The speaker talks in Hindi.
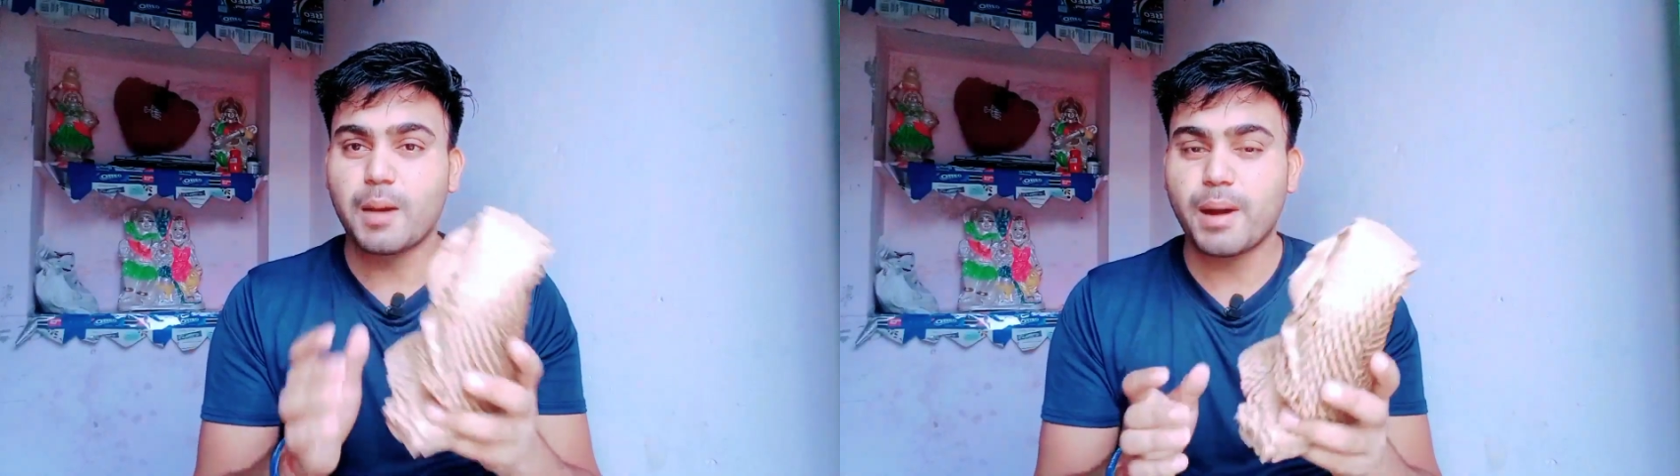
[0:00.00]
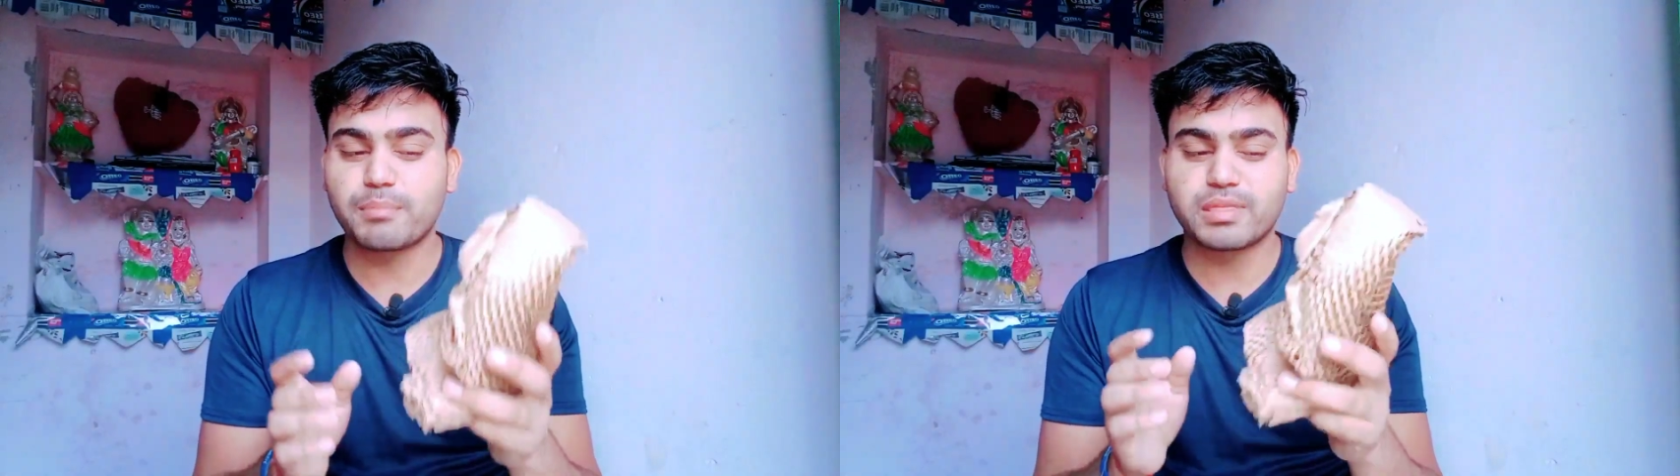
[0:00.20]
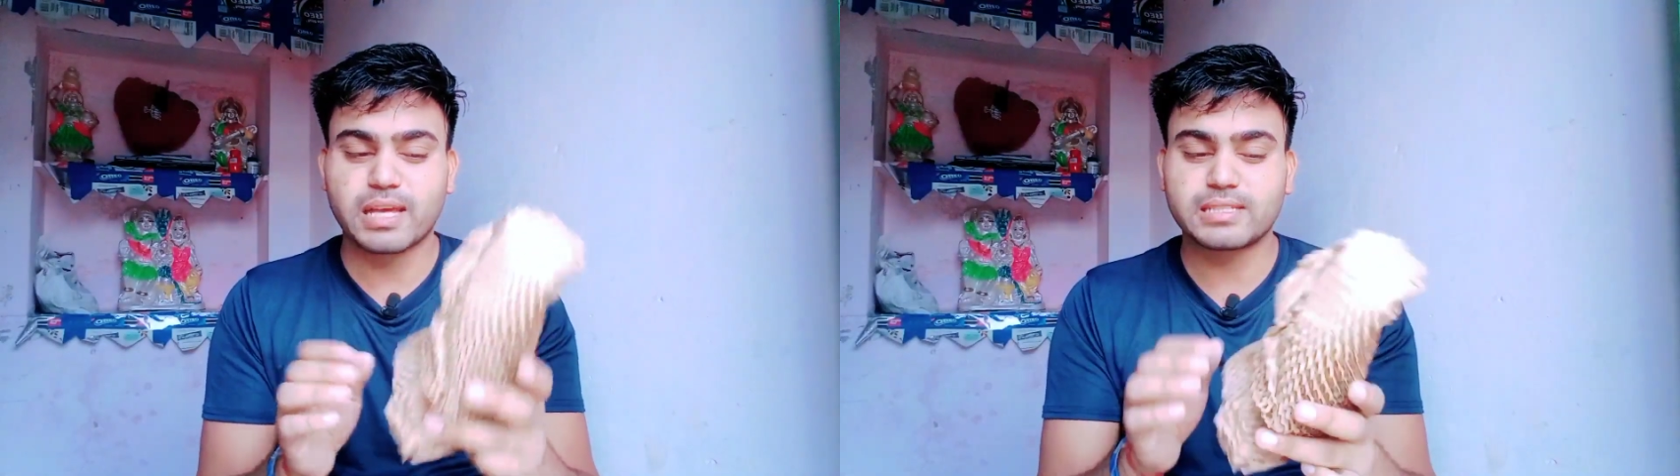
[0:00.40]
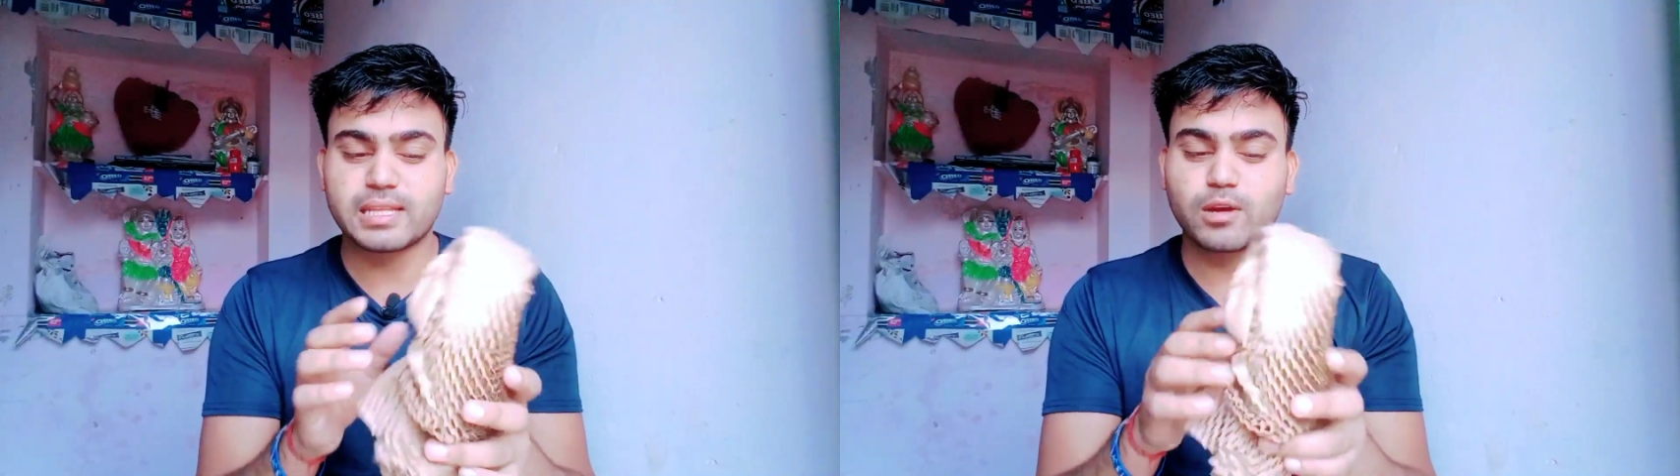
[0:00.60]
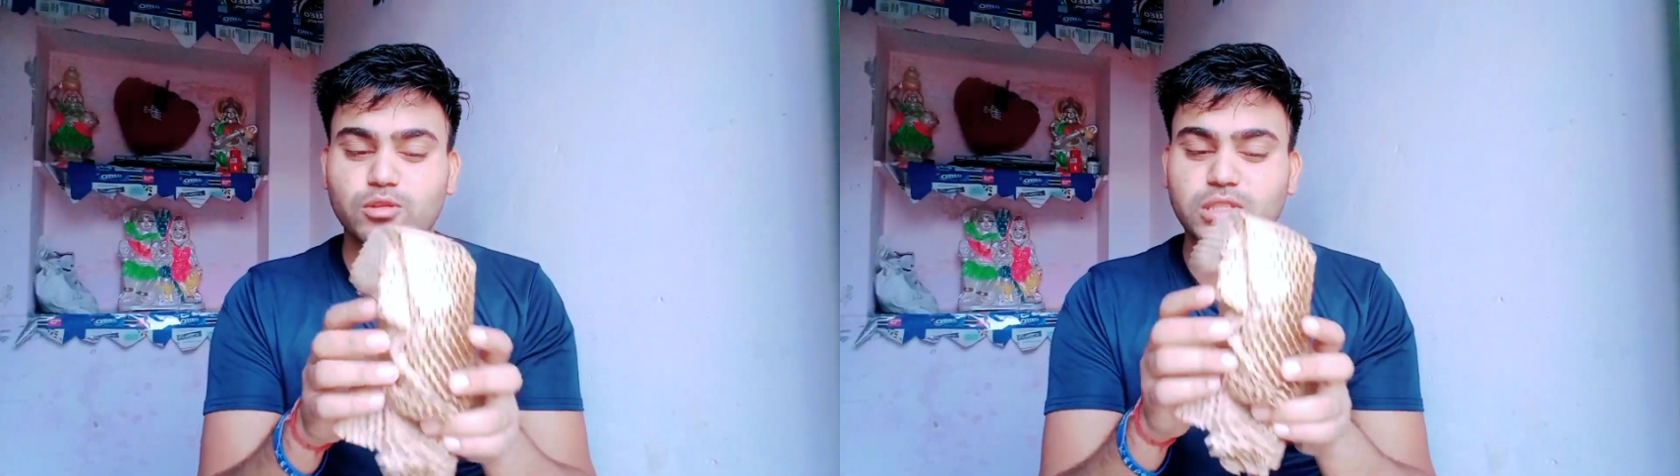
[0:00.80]
अब आप देख
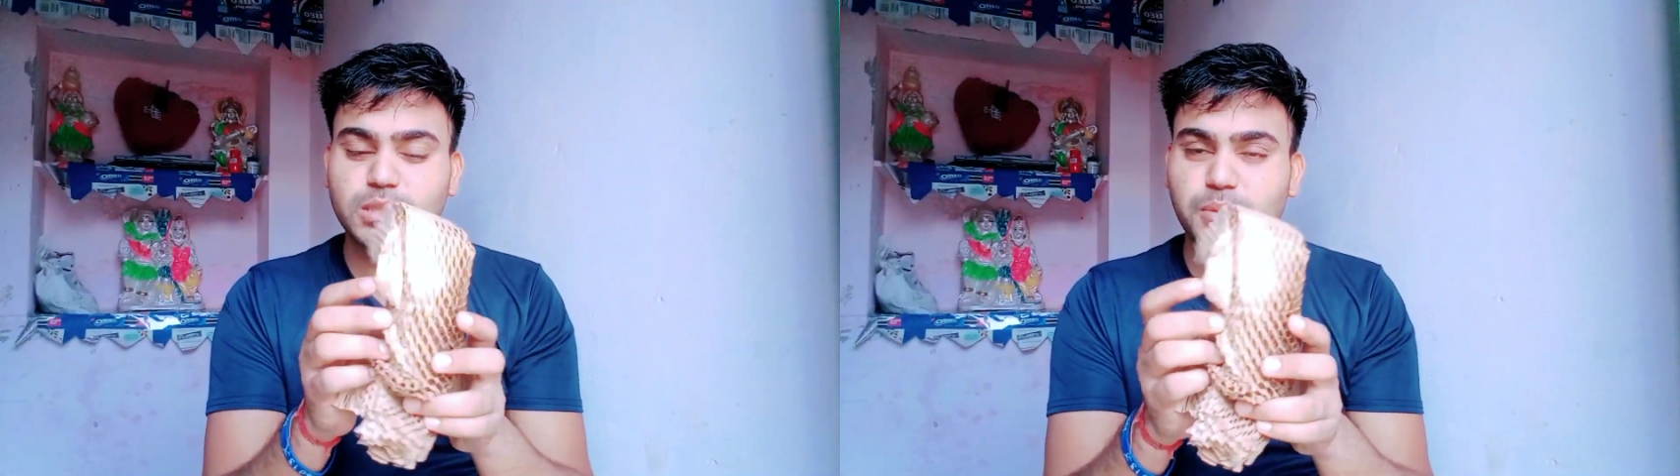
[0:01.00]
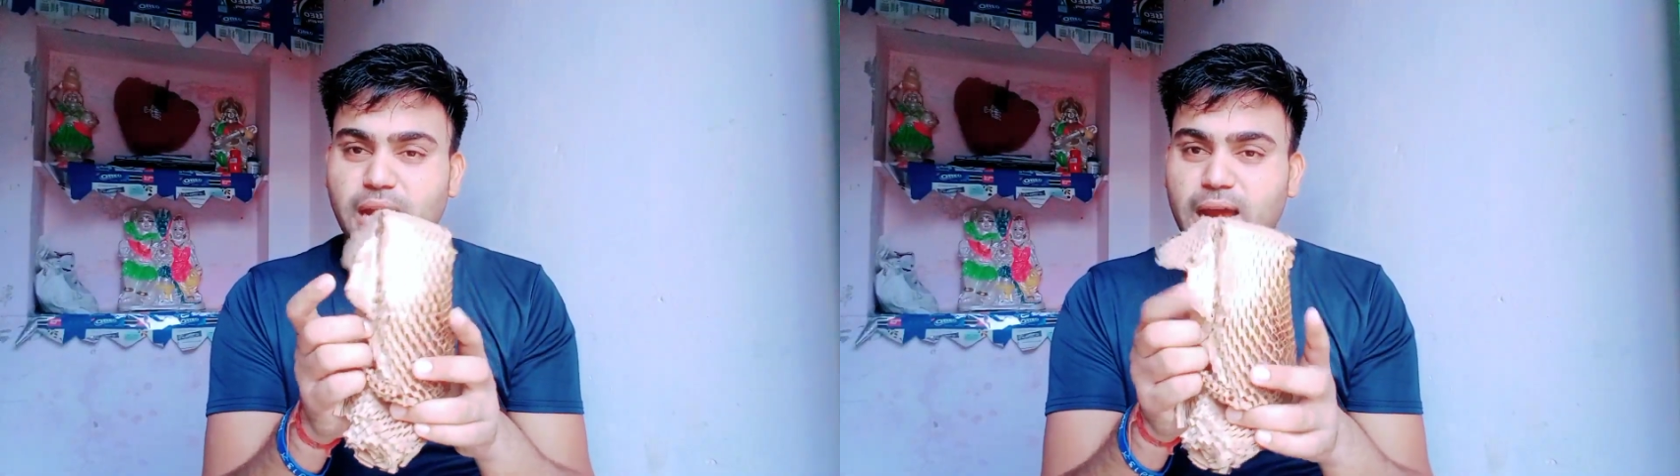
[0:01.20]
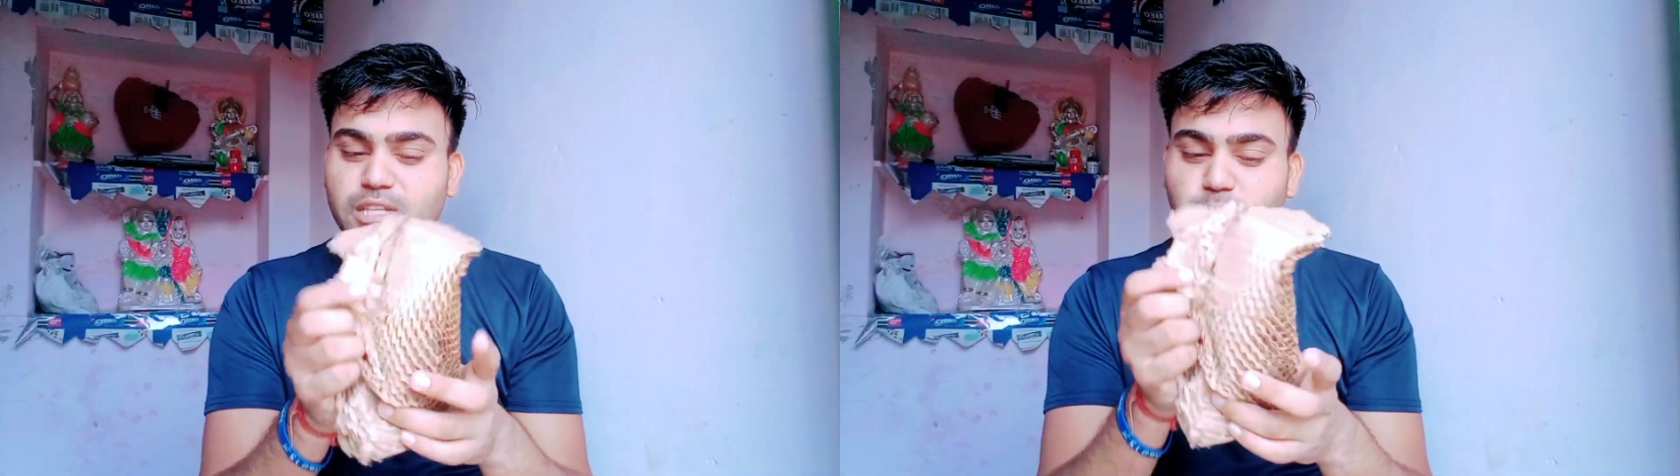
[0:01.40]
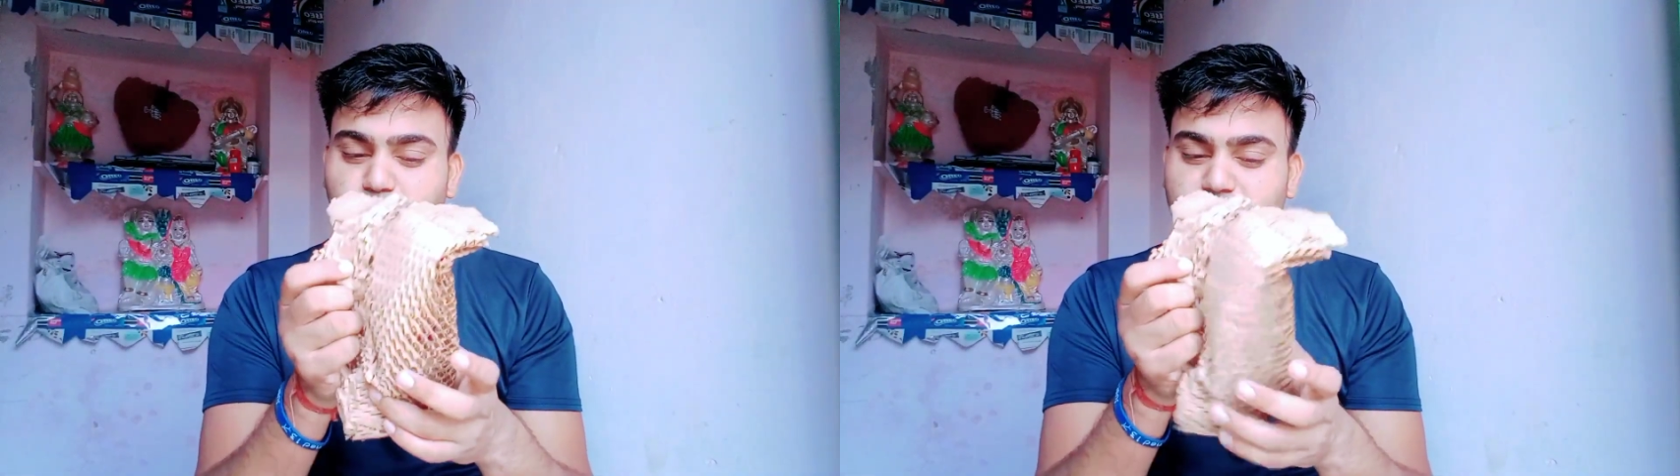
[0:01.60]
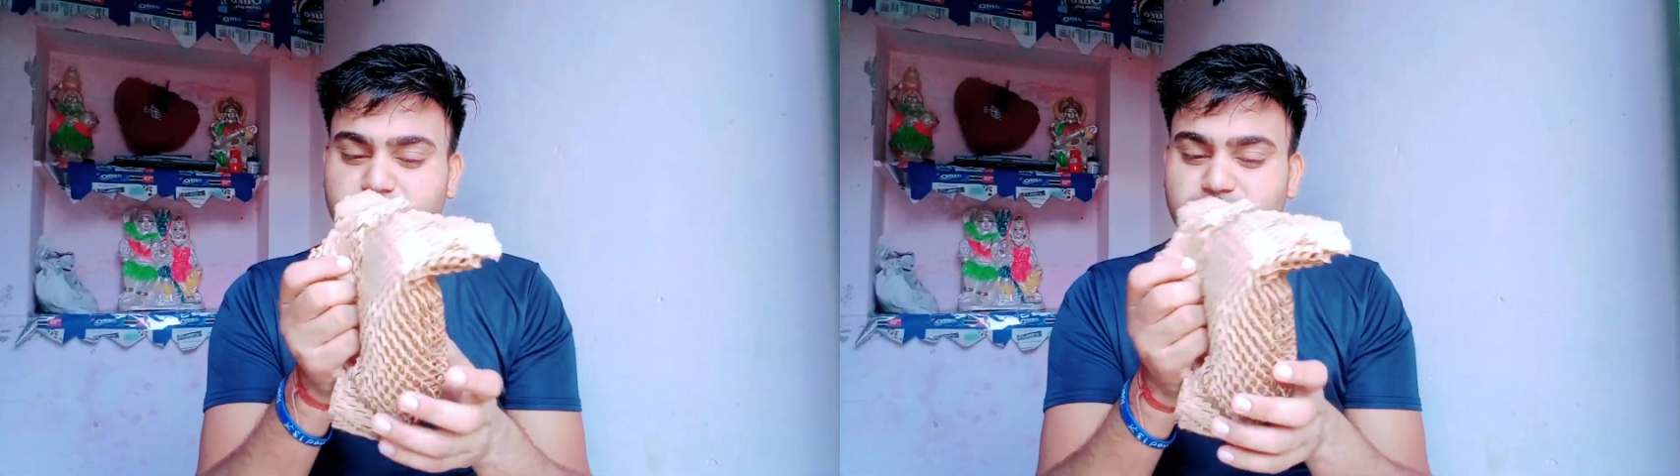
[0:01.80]
सकते हैं कुछ इस प्रकार की जो
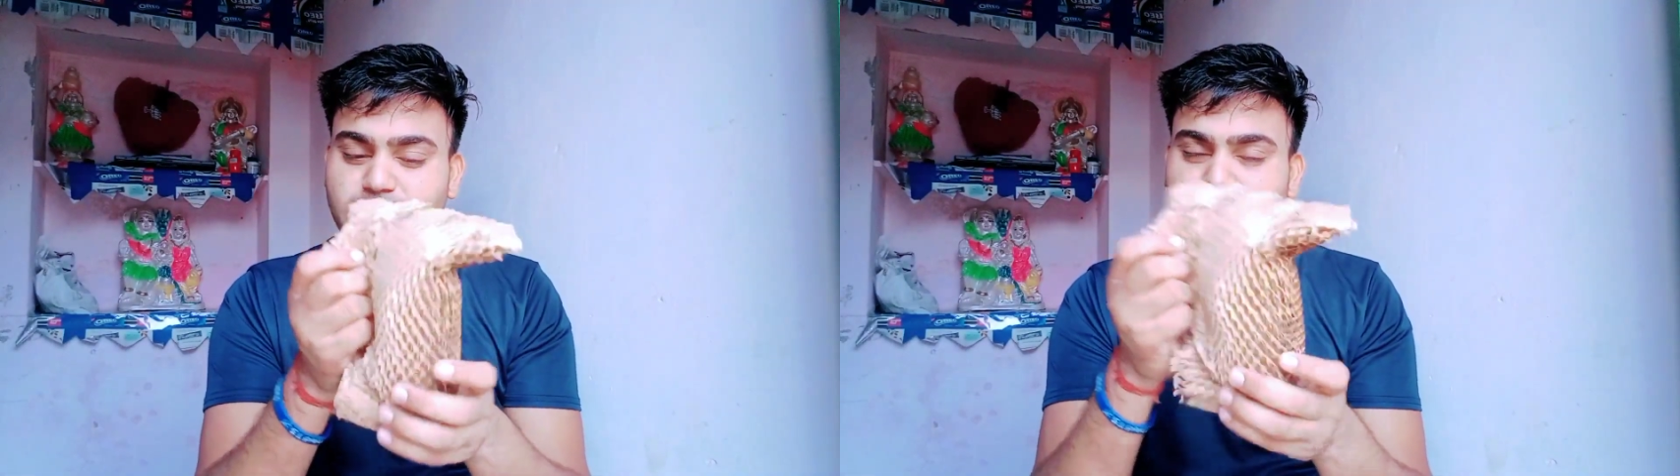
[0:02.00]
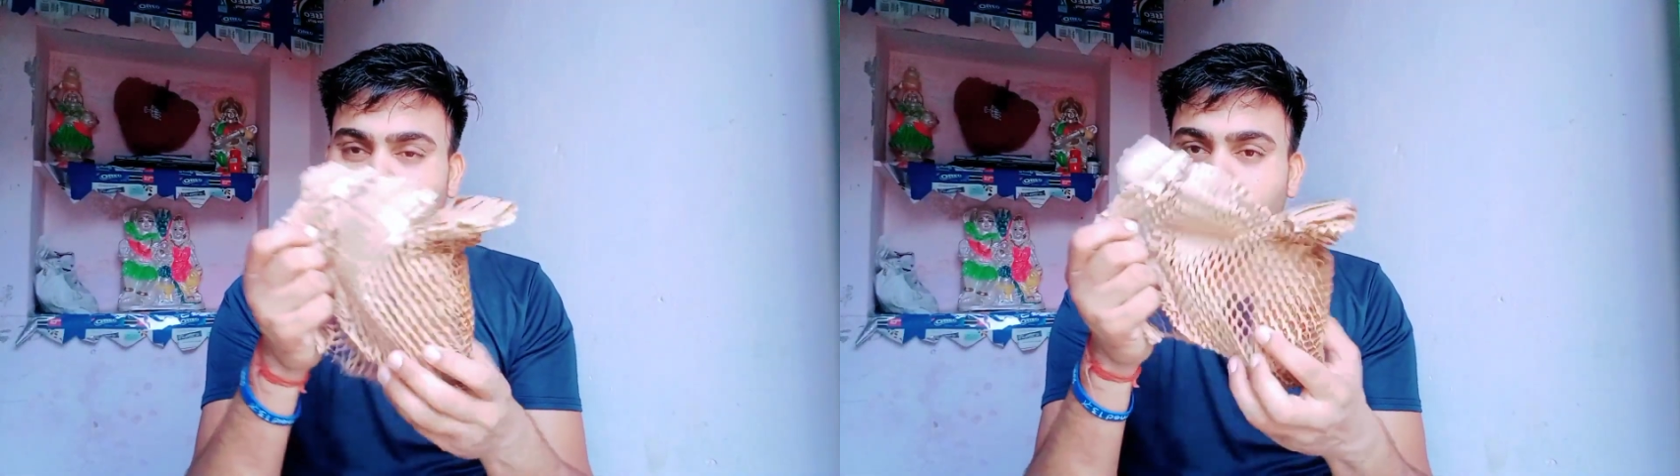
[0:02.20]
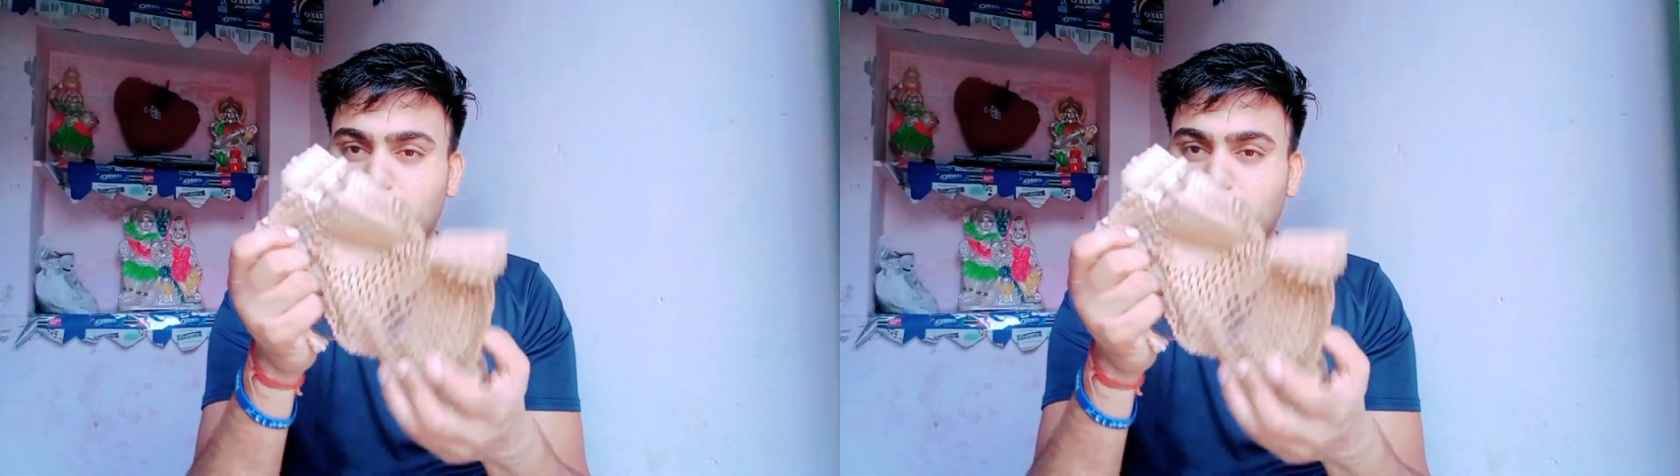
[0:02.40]
पैकेजिंग के अंदर